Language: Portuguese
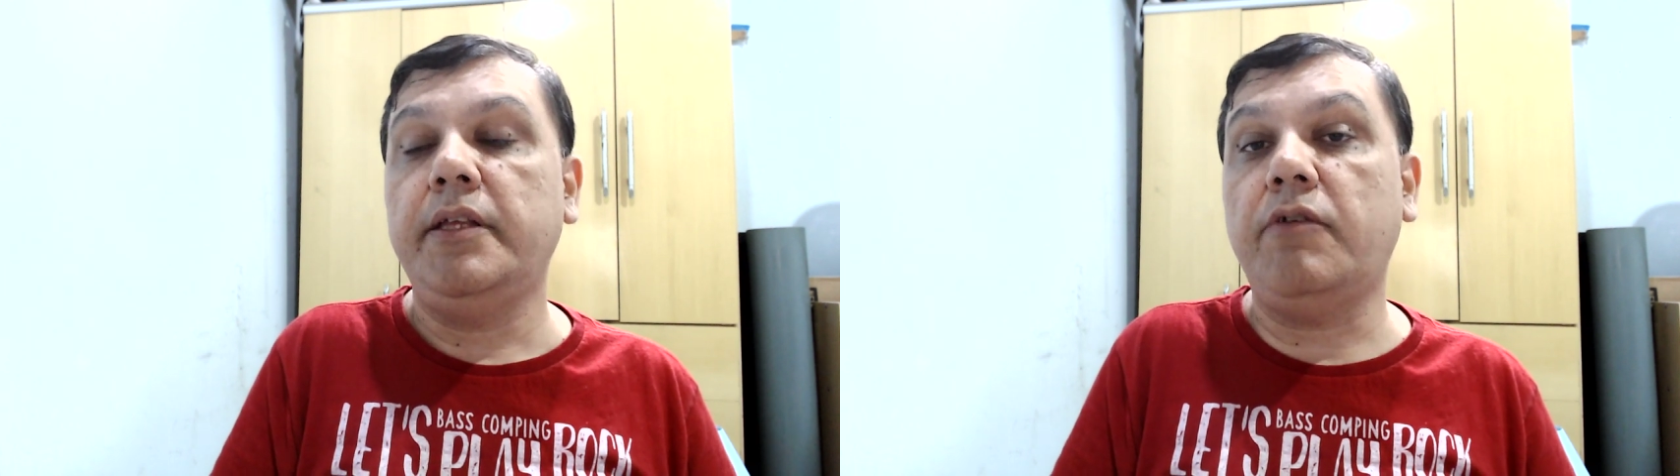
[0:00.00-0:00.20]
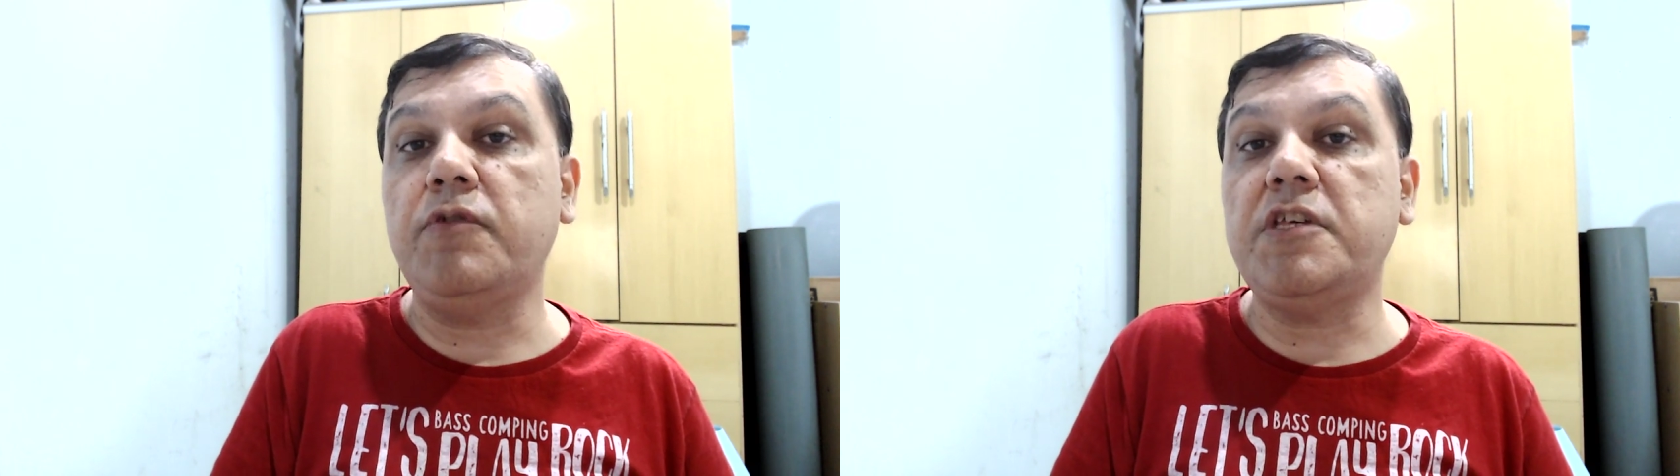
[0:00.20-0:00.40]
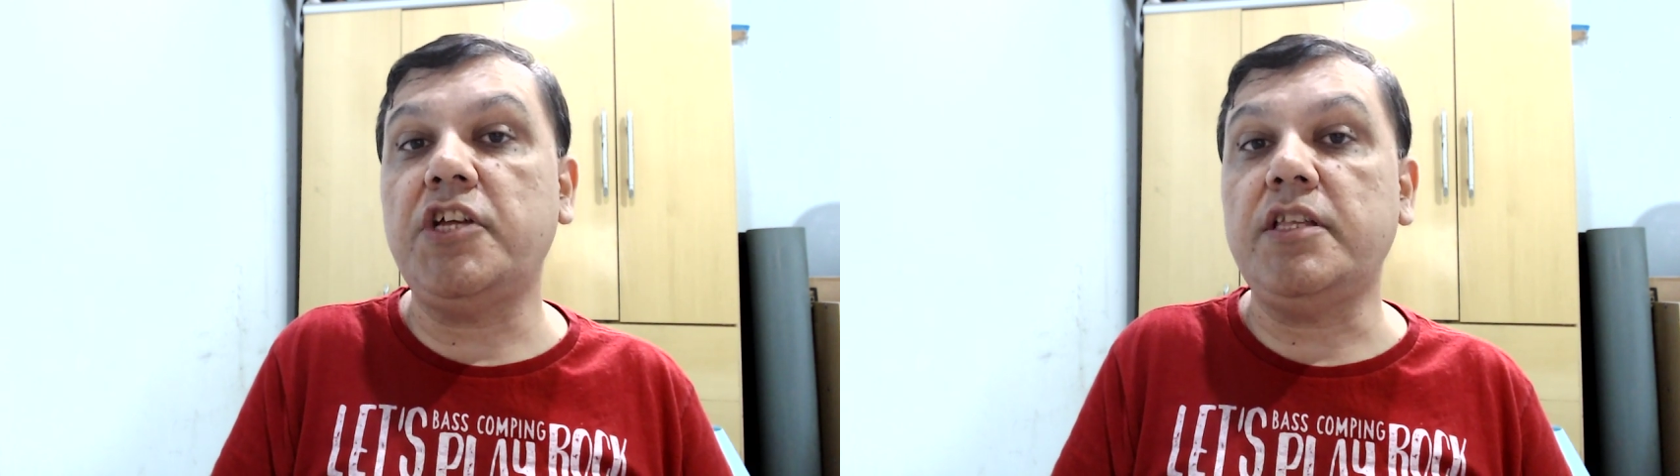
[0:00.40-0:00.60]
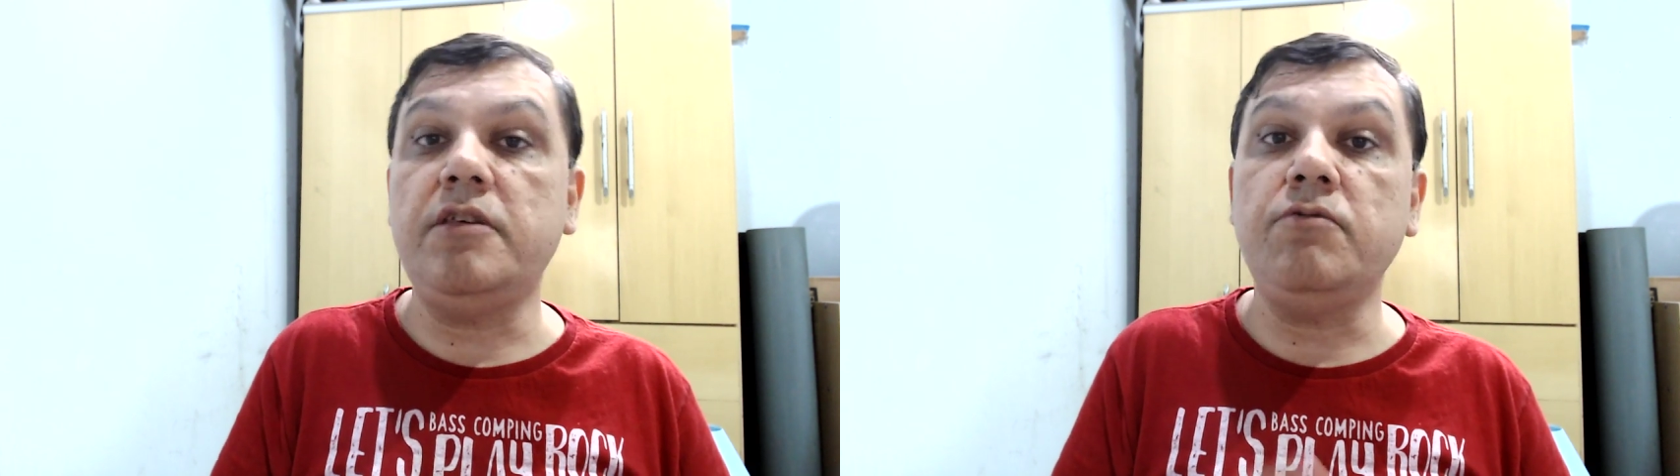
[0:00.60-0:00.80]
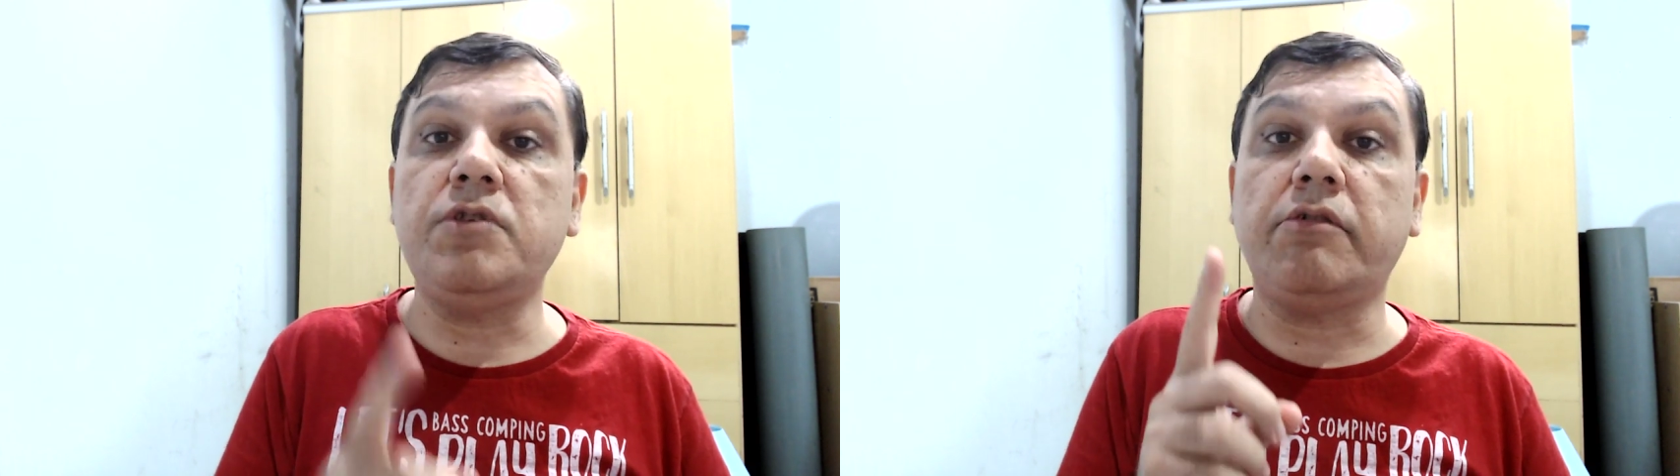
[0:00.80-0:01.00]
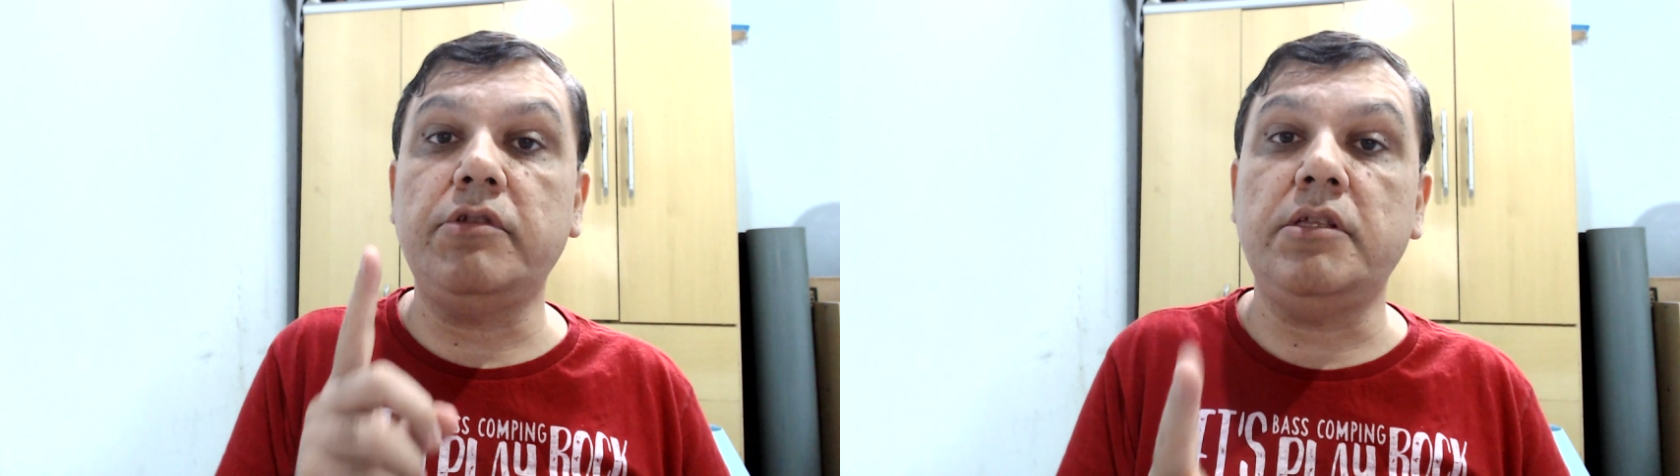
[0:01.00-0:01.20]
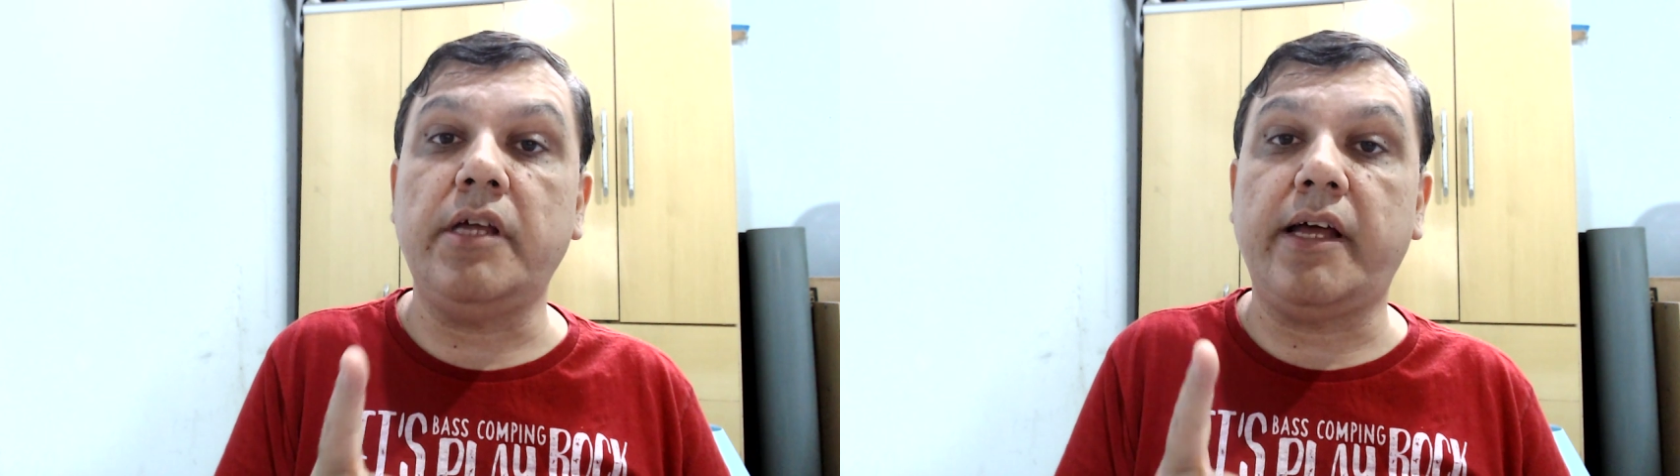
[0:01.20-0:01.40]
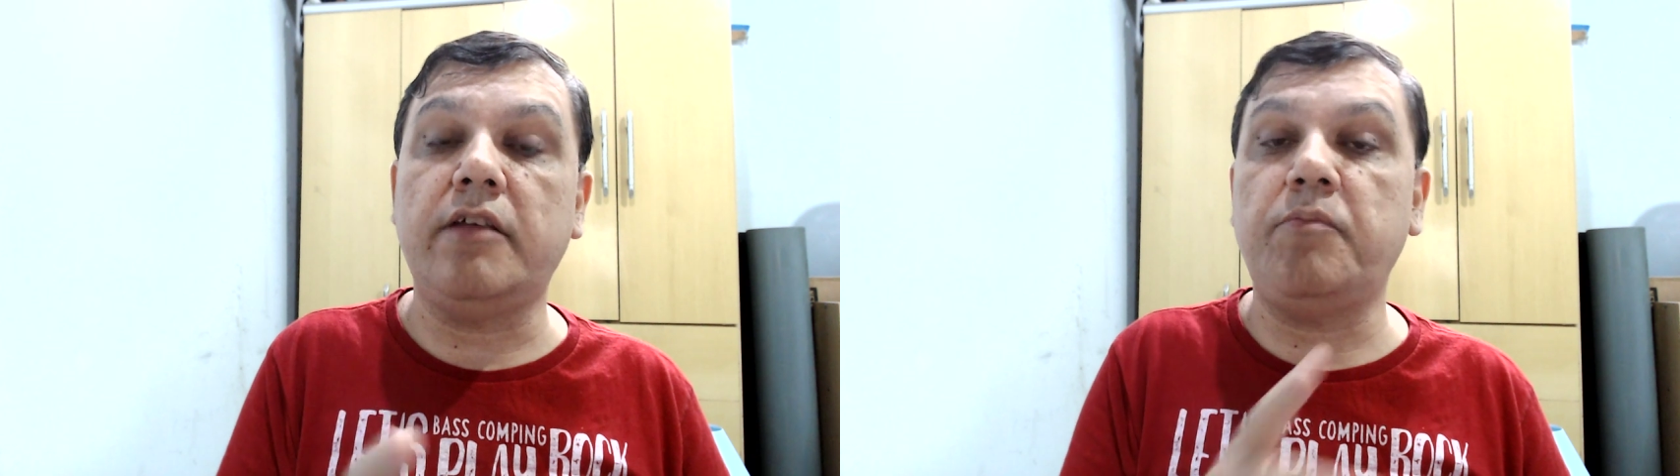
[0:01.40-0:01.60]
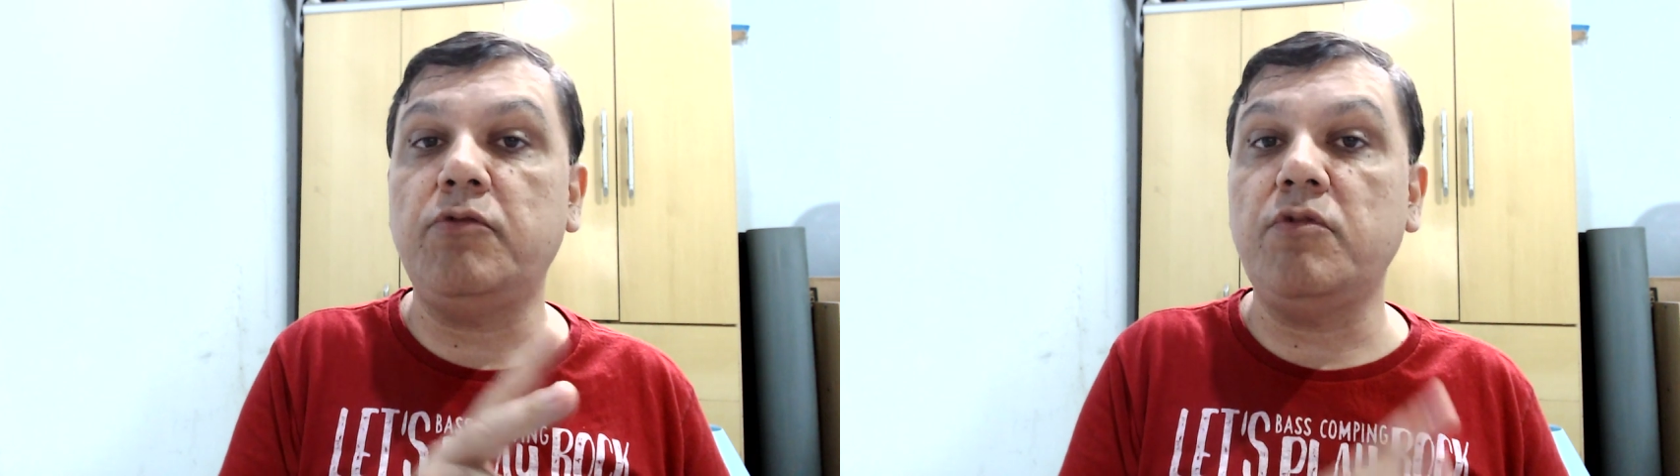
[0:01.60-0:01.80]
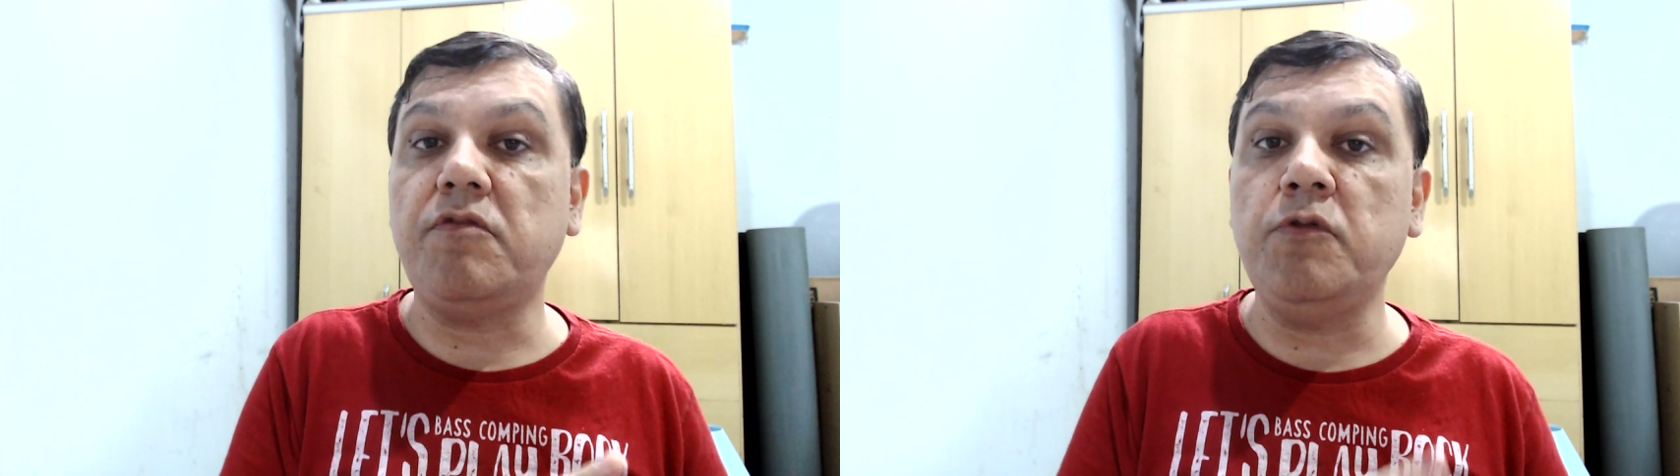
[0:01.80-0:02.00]
Então você já tinha um circuito integrado para
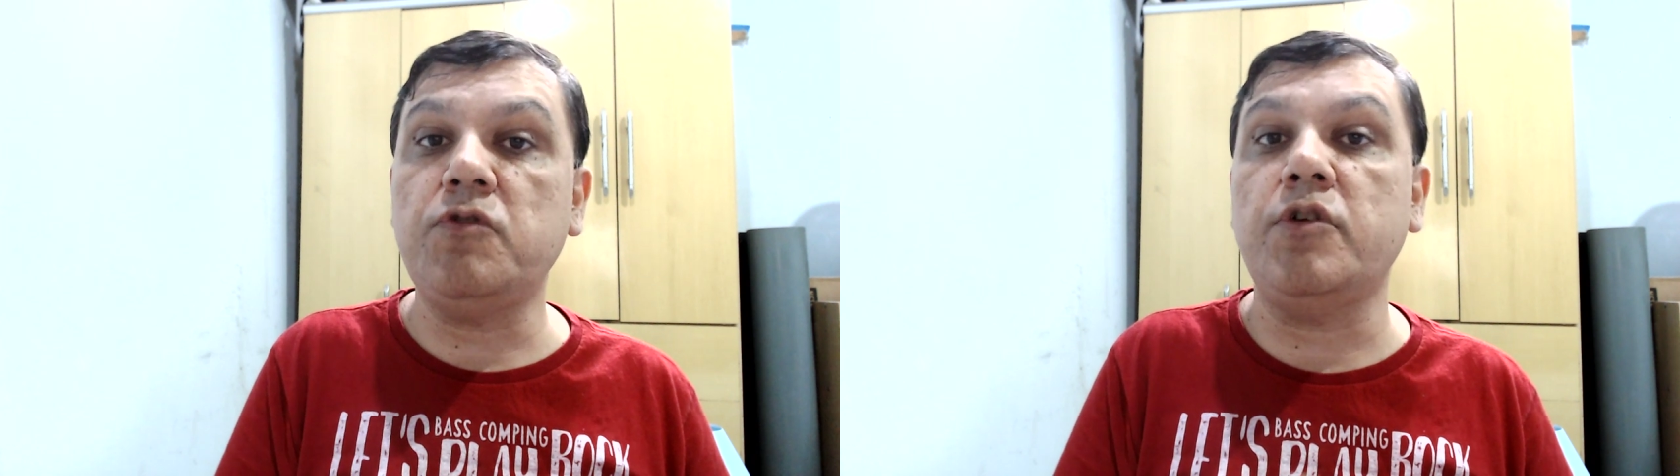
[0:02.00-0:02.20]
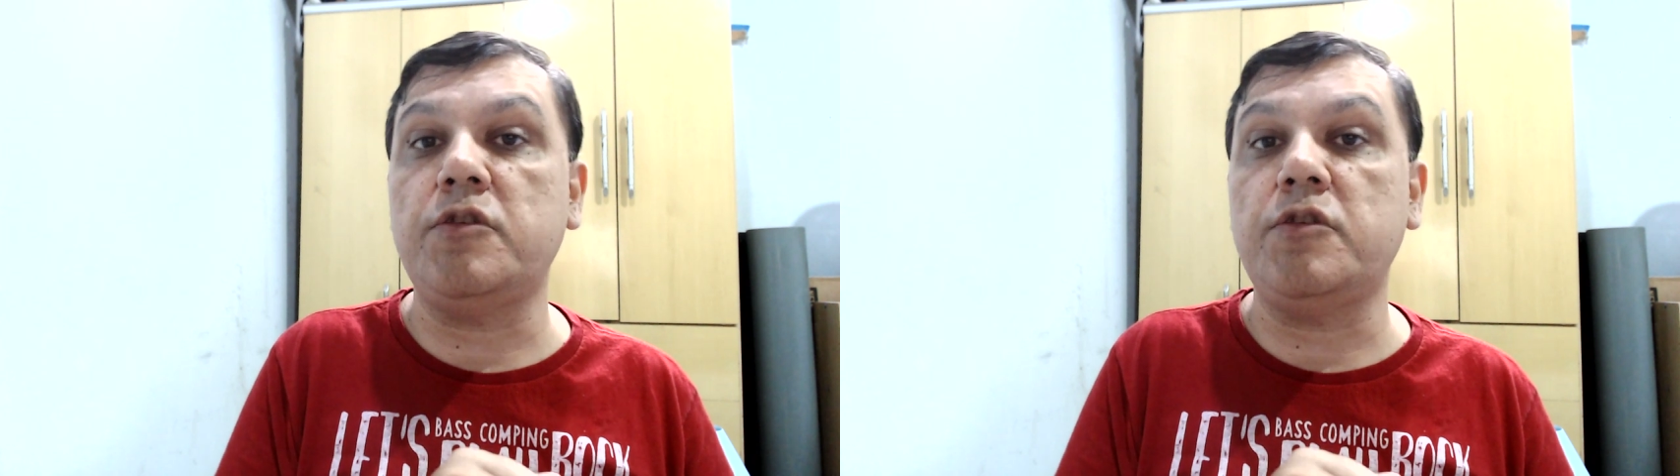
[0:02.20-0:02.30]
duas funções,